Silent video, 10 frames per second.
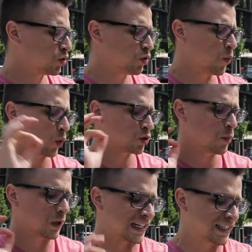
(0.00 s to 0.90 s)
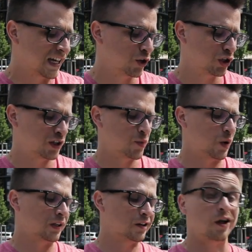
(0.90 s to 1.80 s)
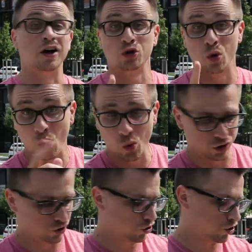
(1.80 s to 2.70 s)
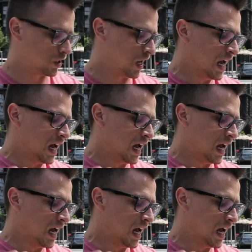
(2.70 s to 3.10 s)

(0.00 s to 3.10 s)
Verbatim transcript: Сегодня просто потрясающий к нам прилетел от Олечки.